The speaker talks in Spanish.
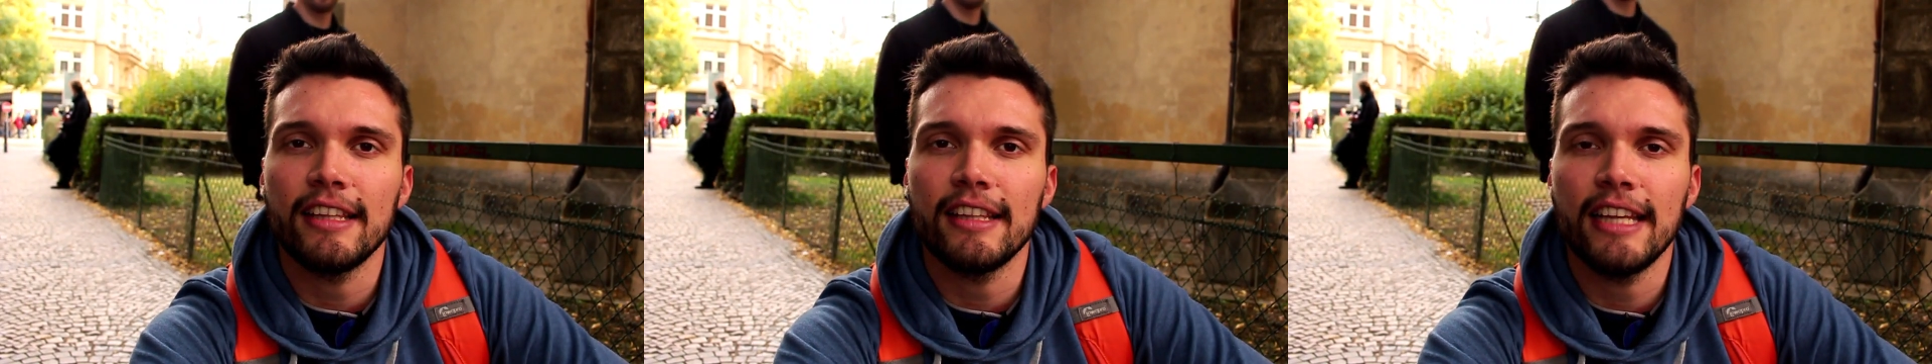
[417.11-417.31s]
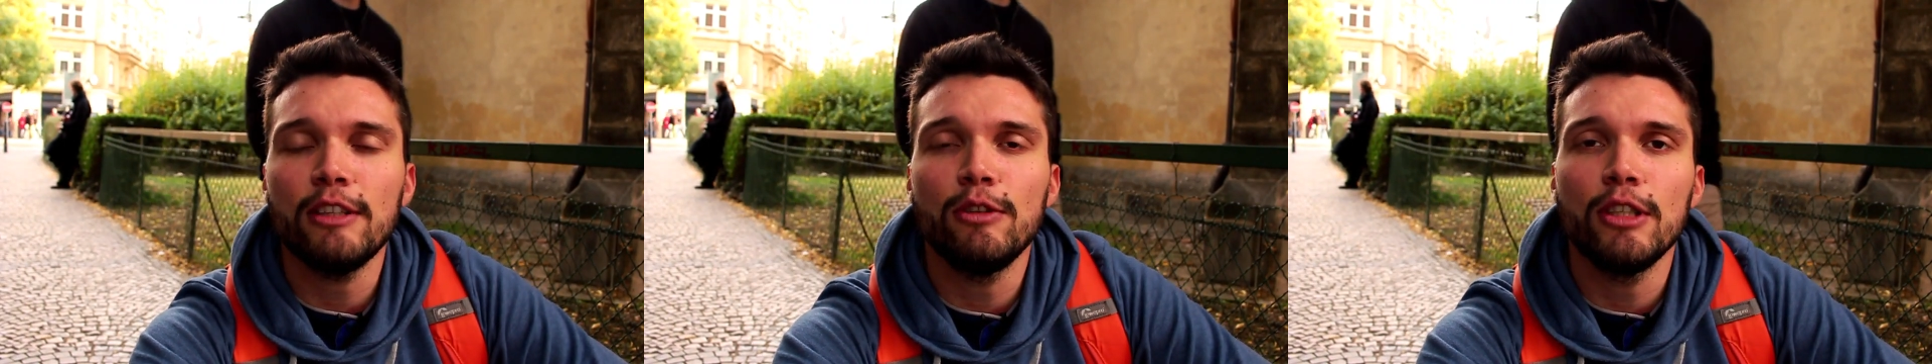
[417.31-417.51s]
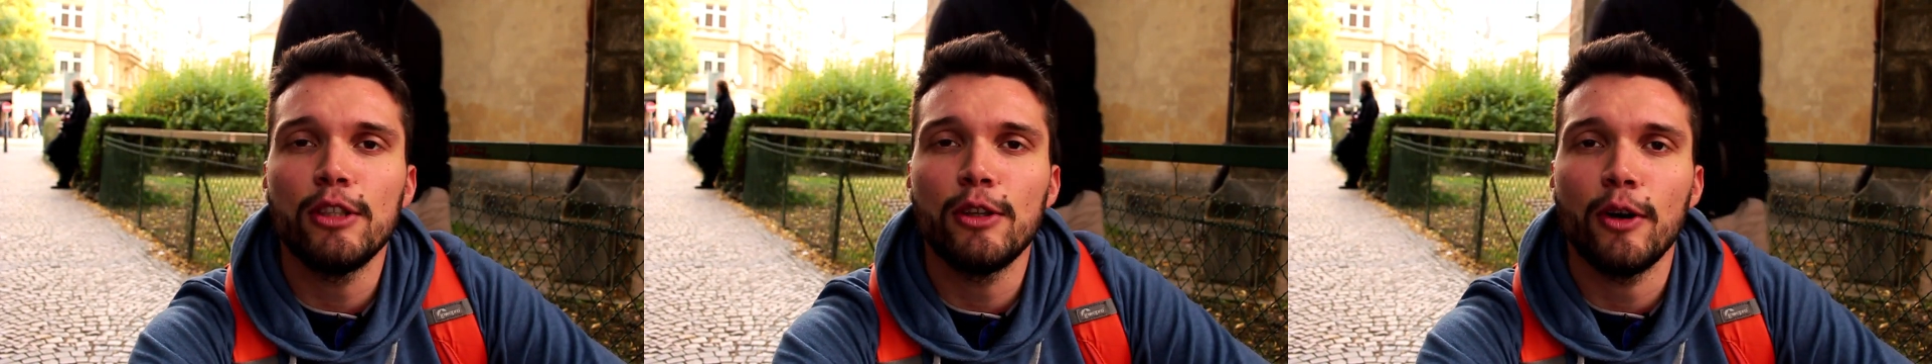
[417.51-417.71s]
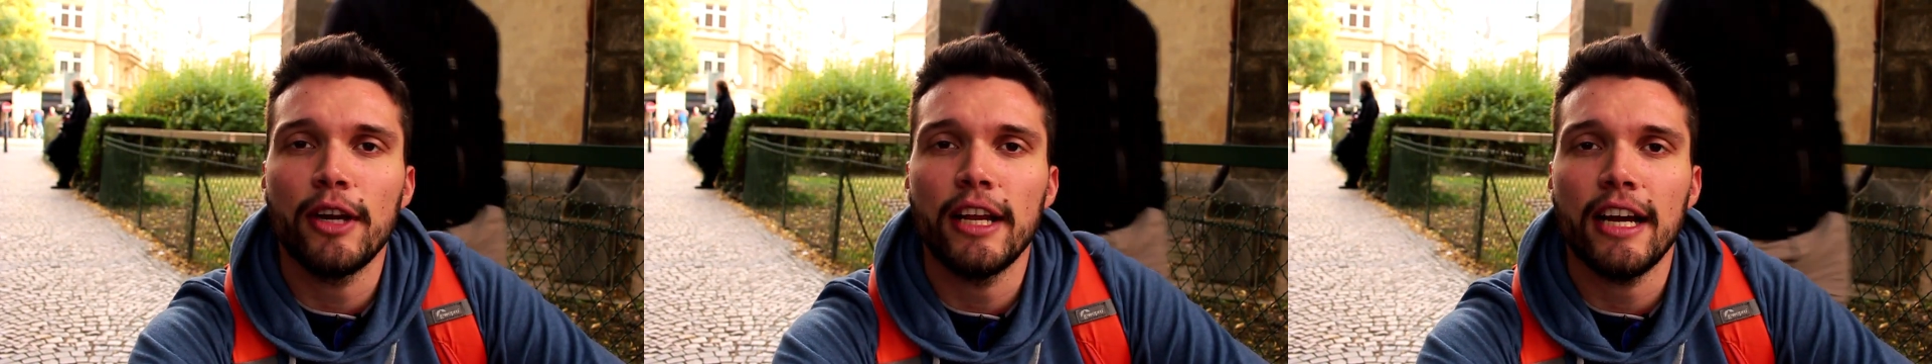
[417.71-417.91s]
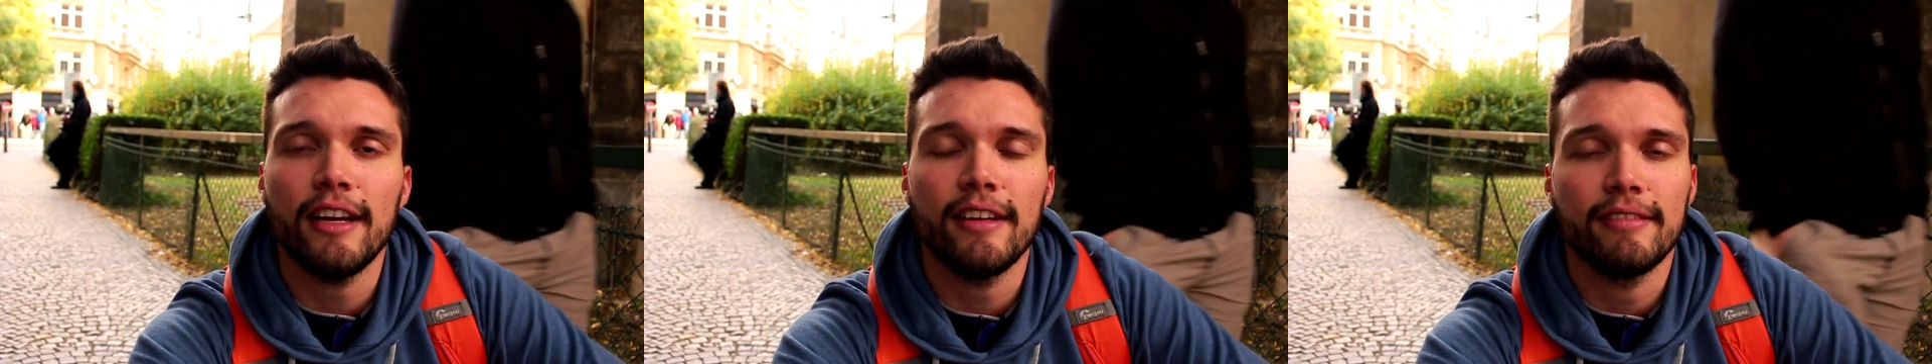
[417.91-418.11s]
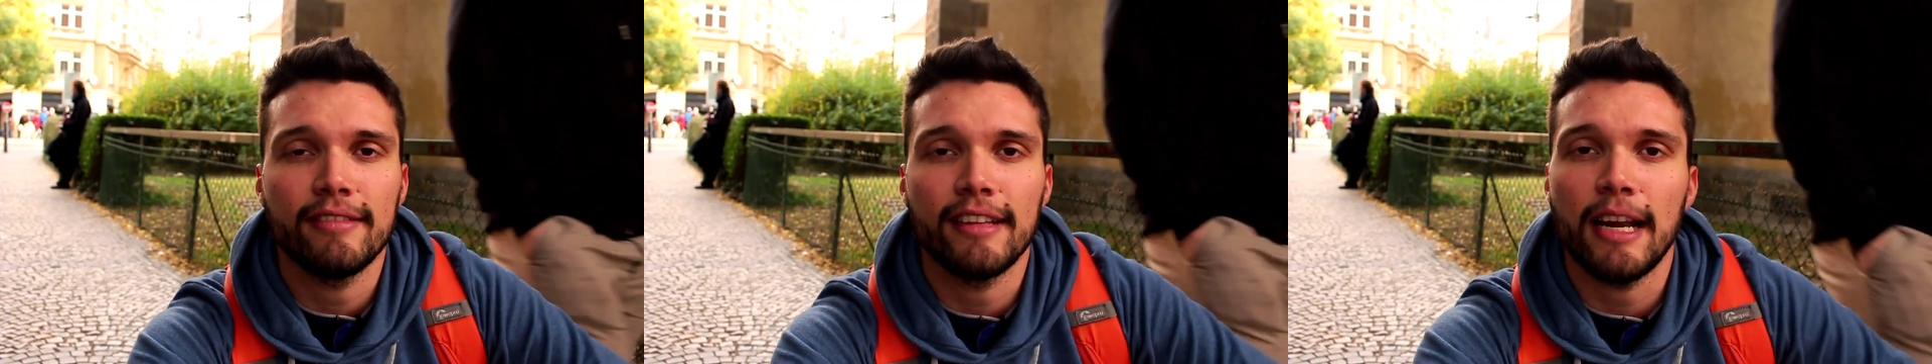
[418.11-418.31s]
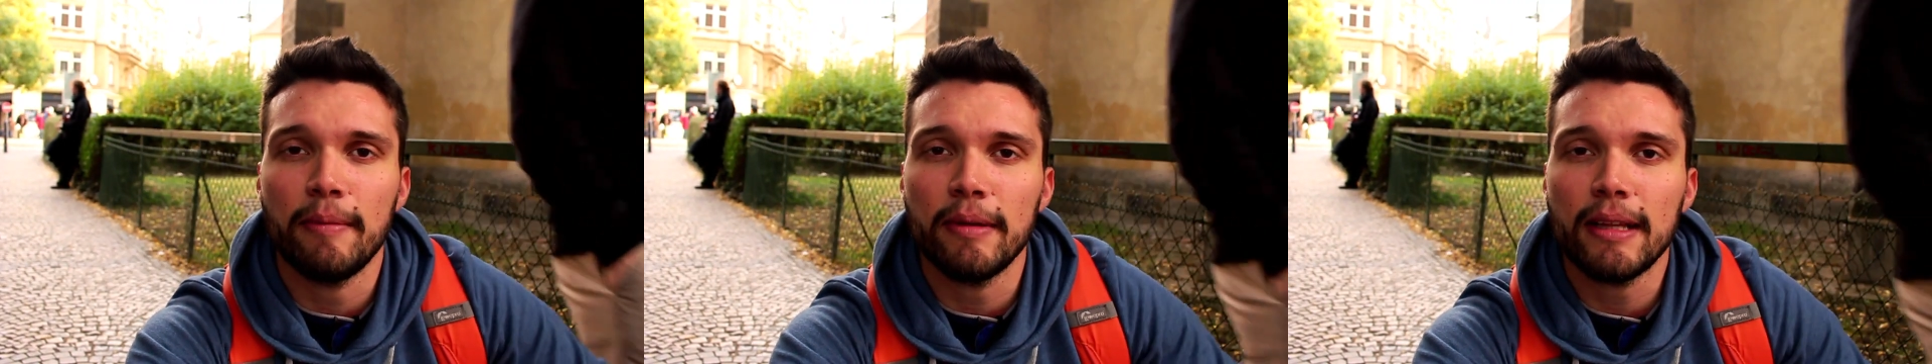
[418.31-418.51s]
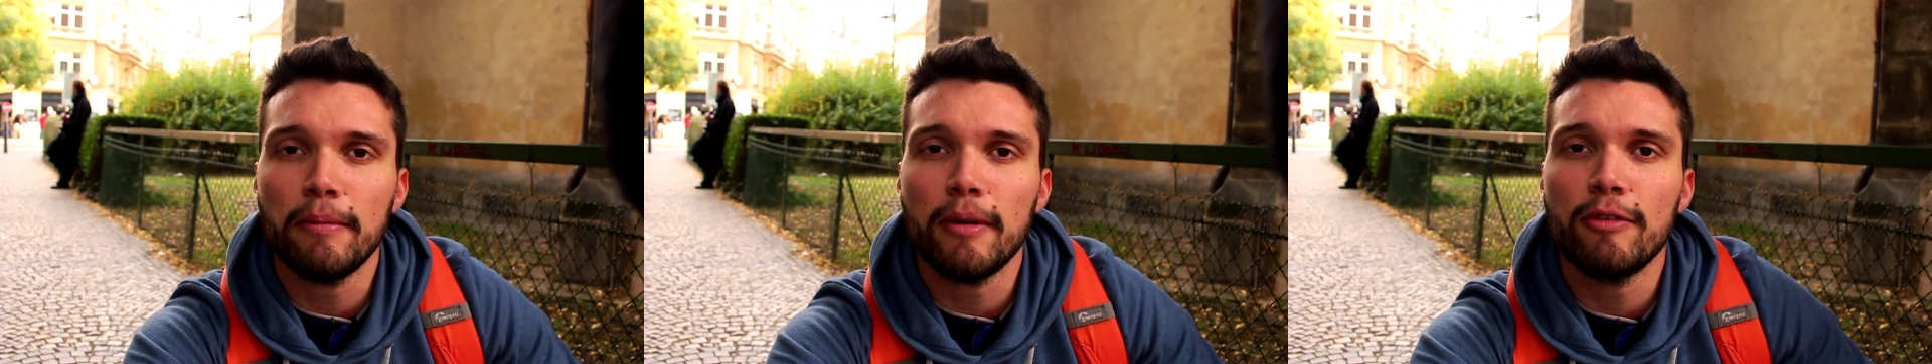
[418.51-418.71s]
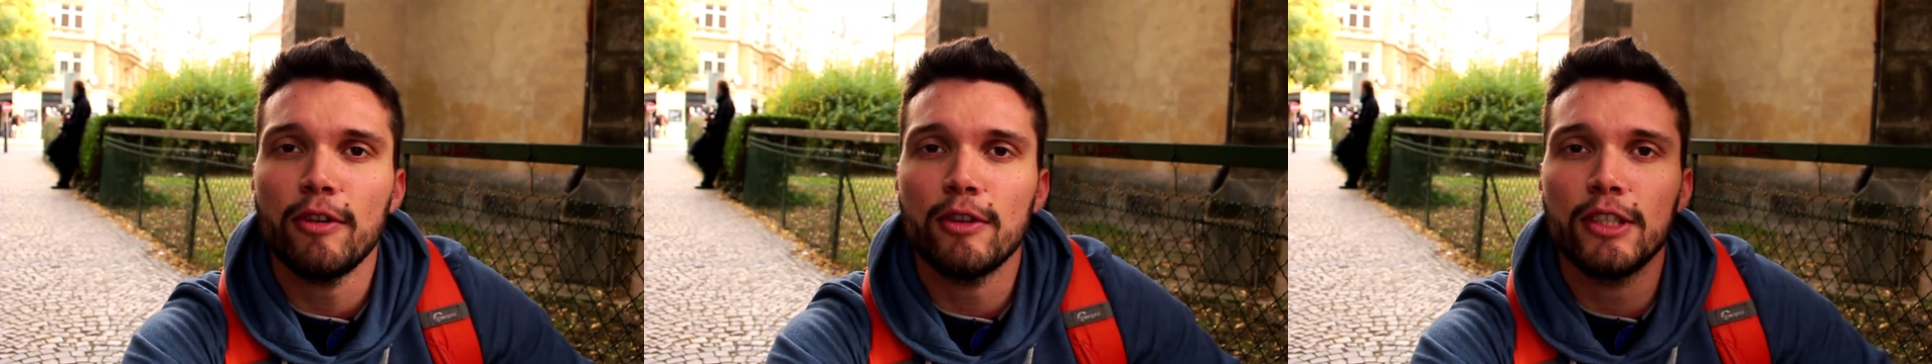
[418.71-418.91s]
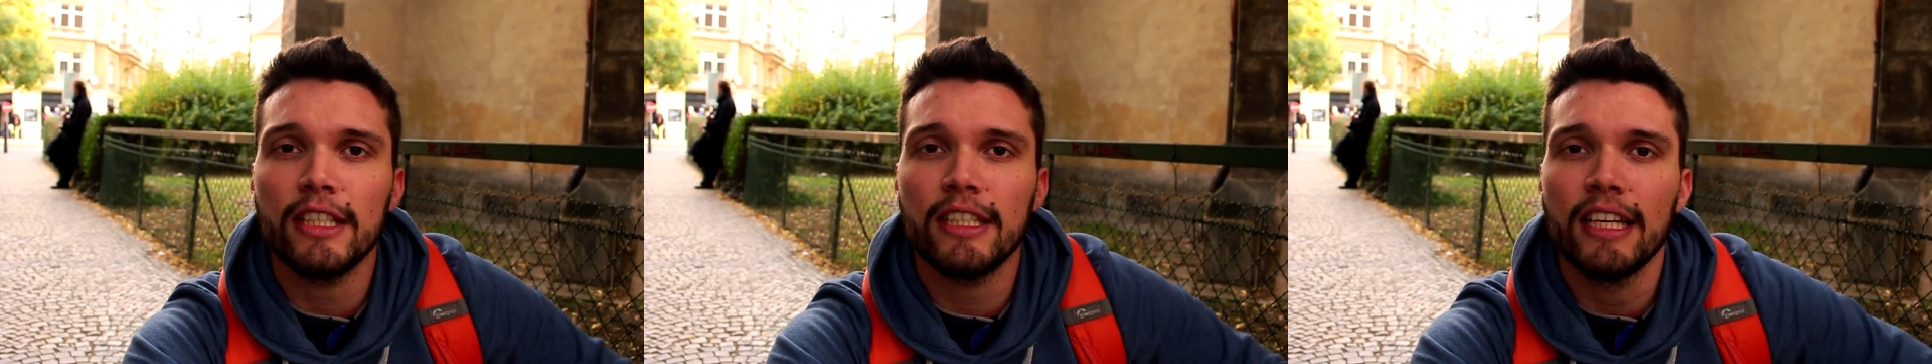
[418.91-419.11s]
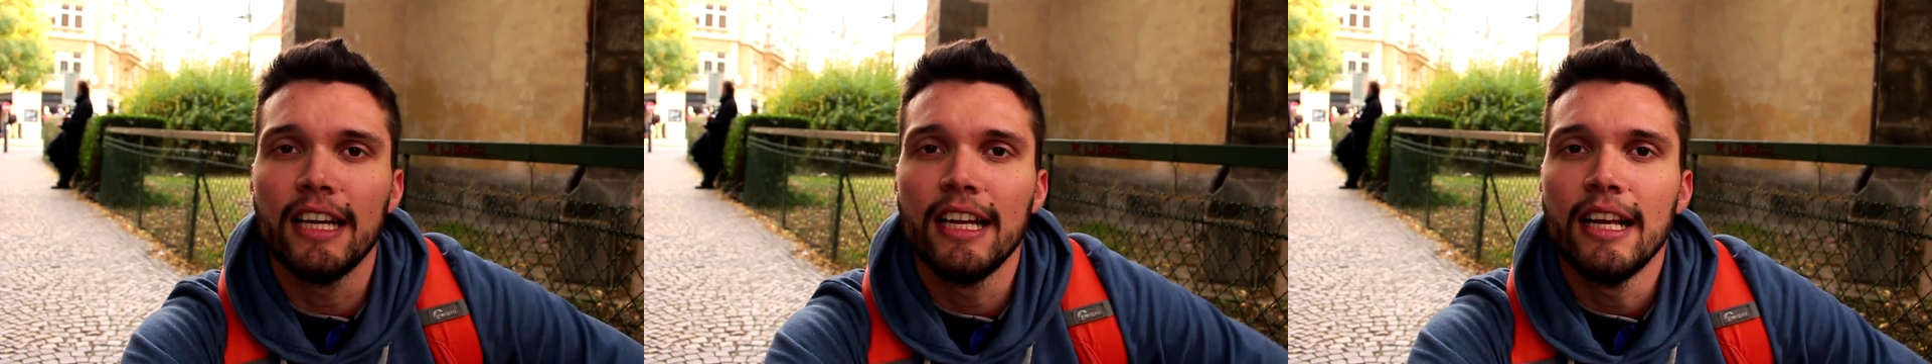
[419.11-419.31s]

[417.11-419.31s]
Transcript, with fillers: de su historia, de la metamorfosis,